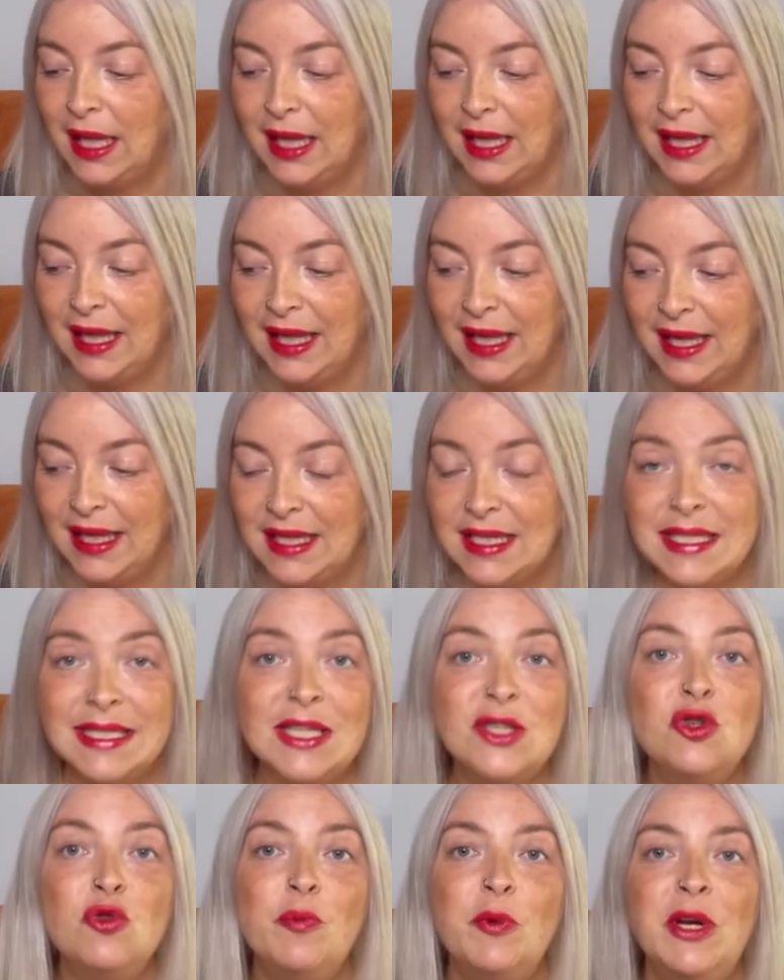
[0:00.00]
eh, se
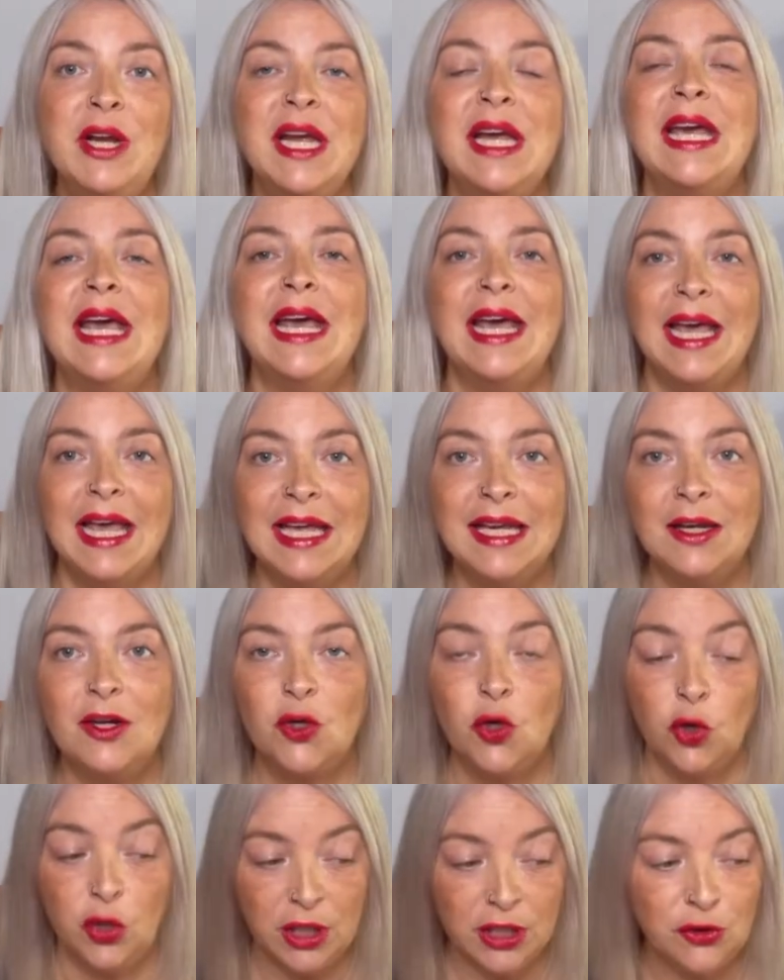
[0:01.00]
supone que eh,
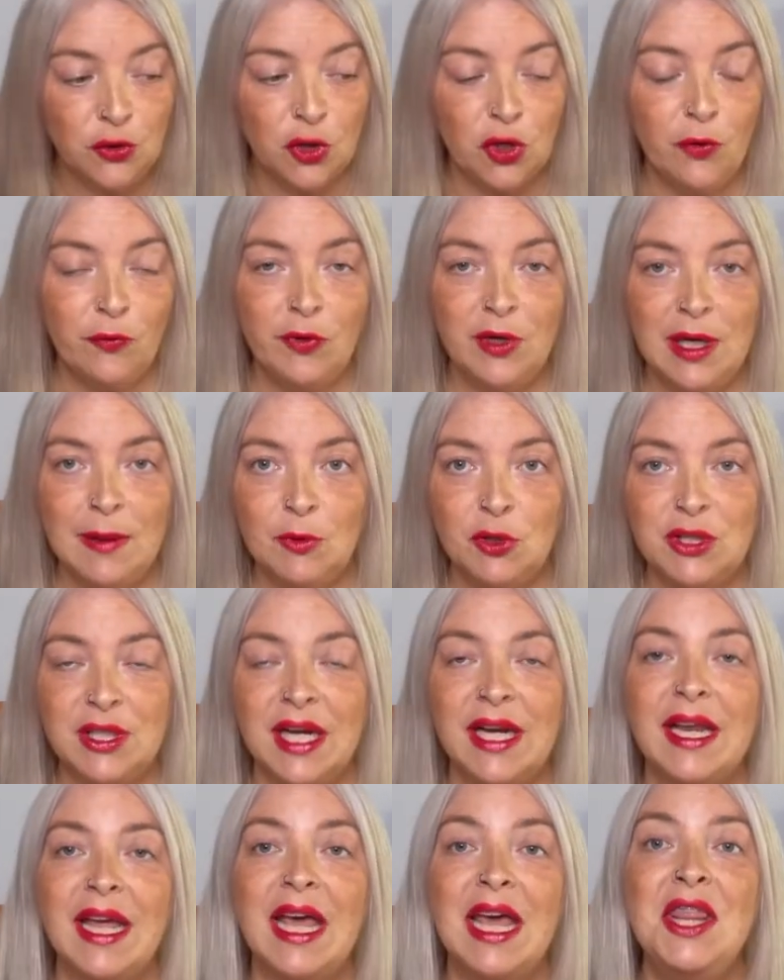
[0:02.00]
con esto que os voy a
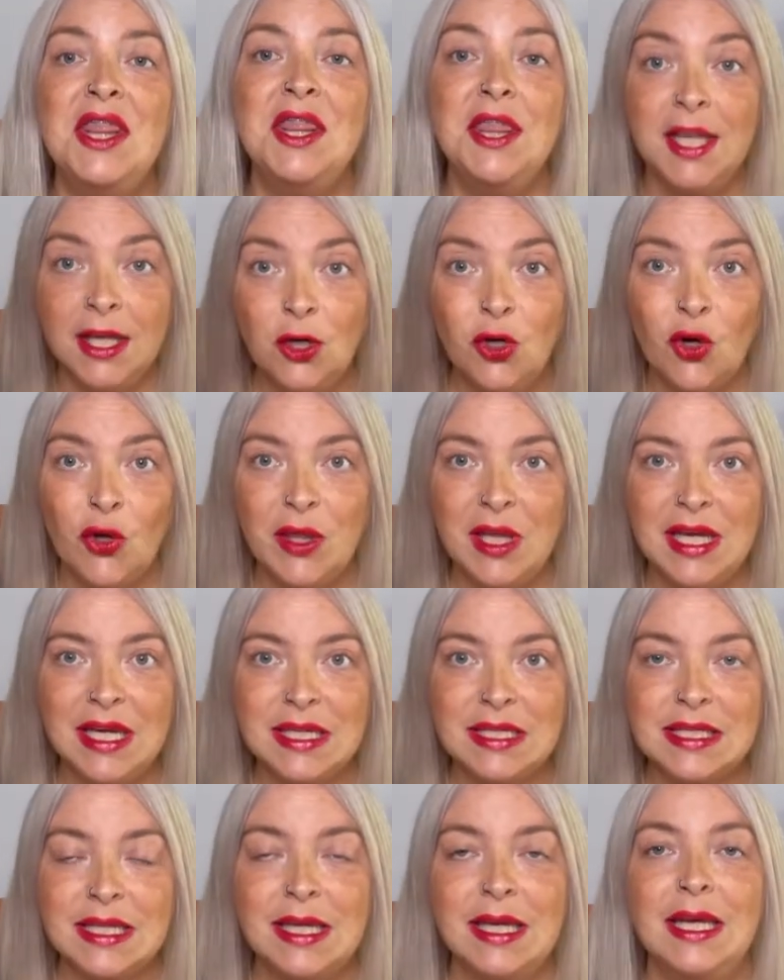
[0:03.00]
mostrar, en 5
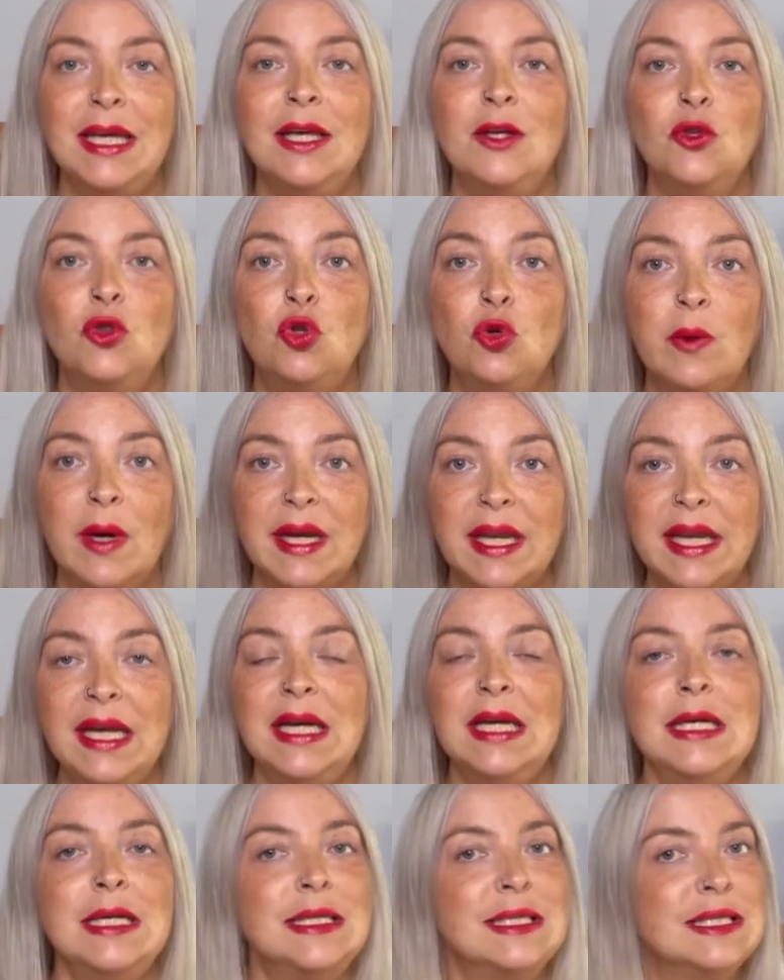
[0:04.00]
días tu
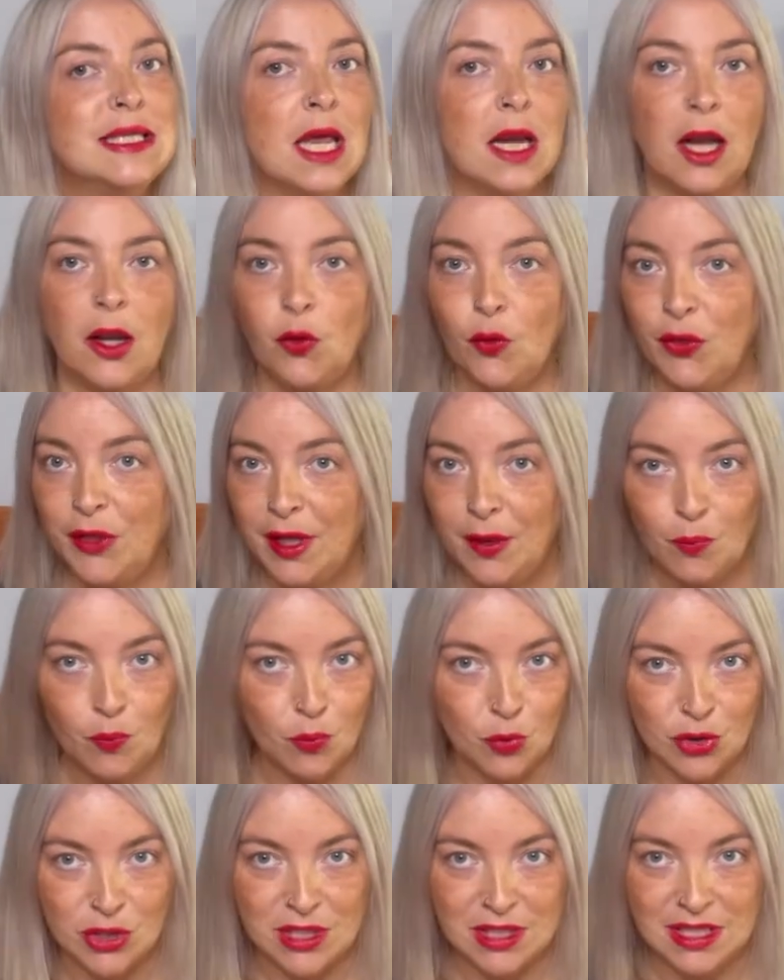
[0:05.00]
barriga se reduce
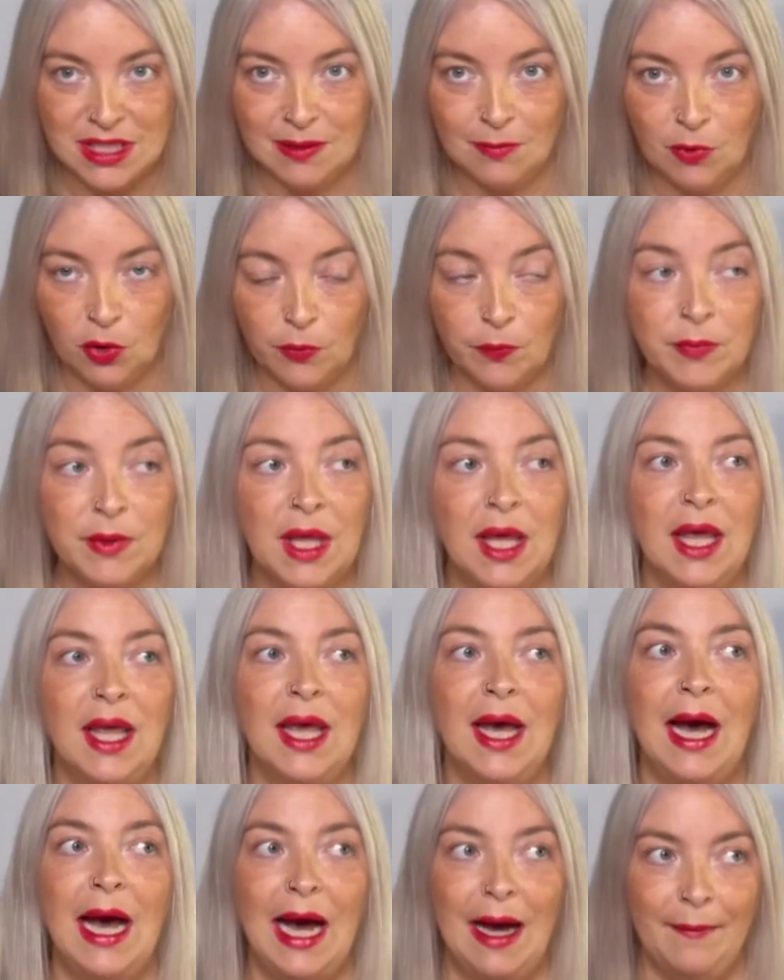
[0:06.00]
muchísimo.
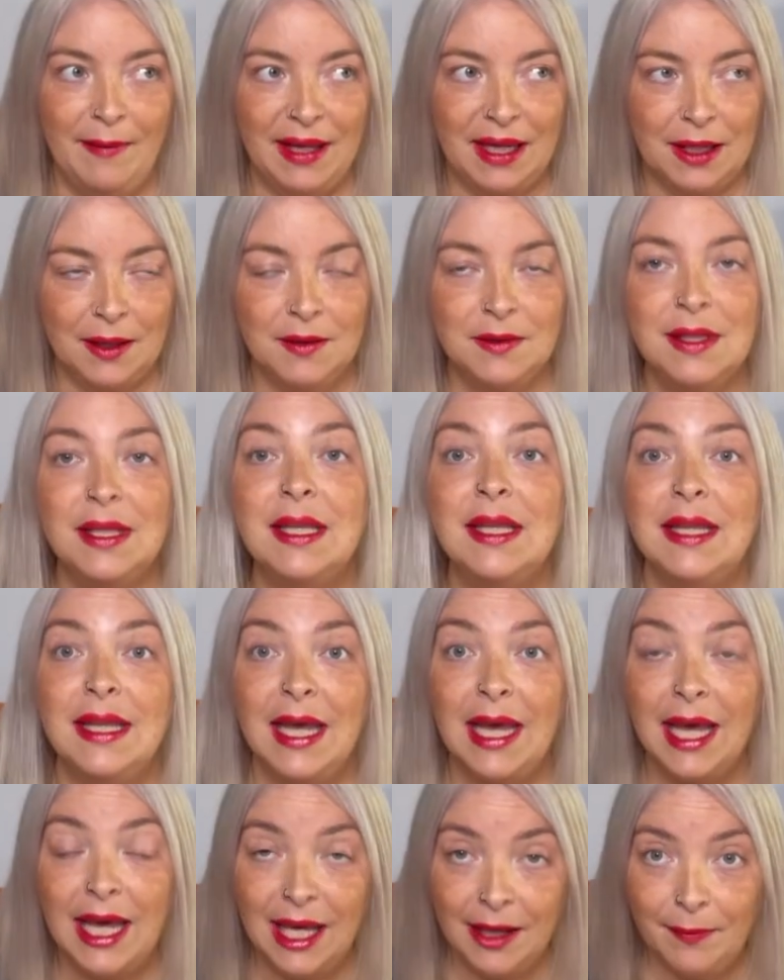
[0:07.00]
A ver,
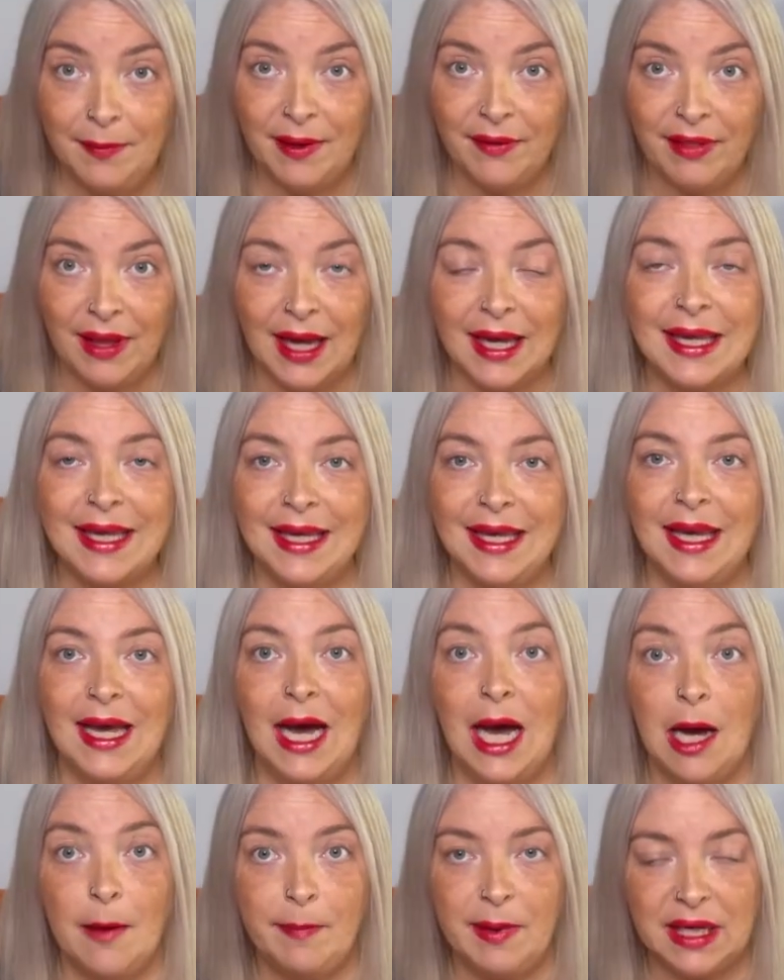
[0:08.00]
es verdad que
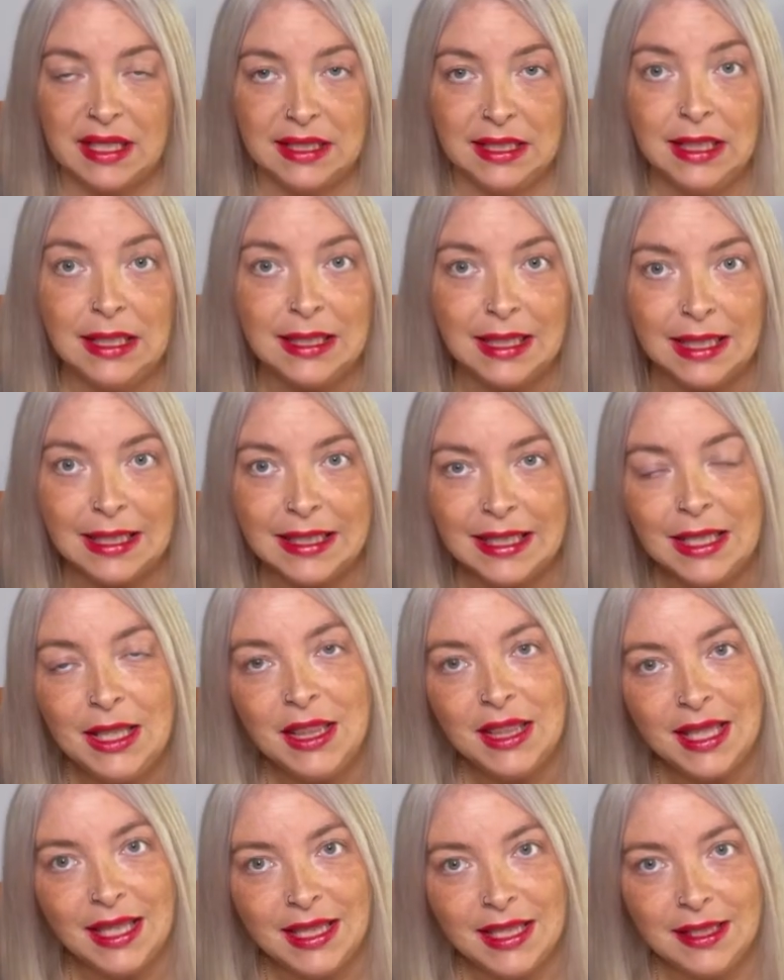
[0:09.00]
a partir del
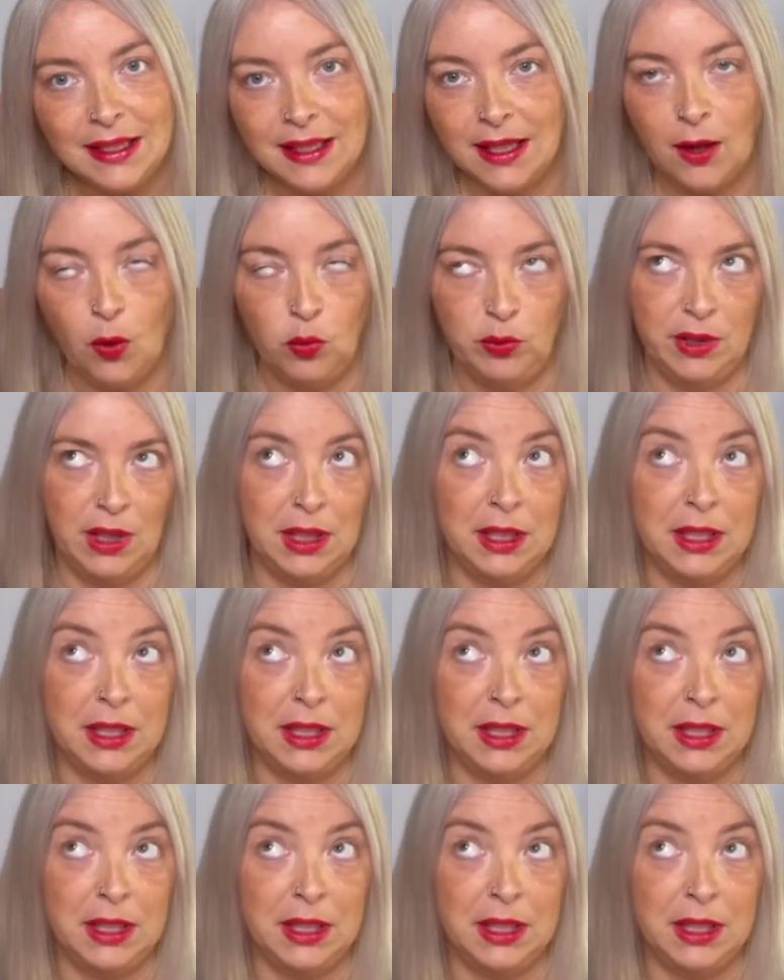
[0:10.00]
15, del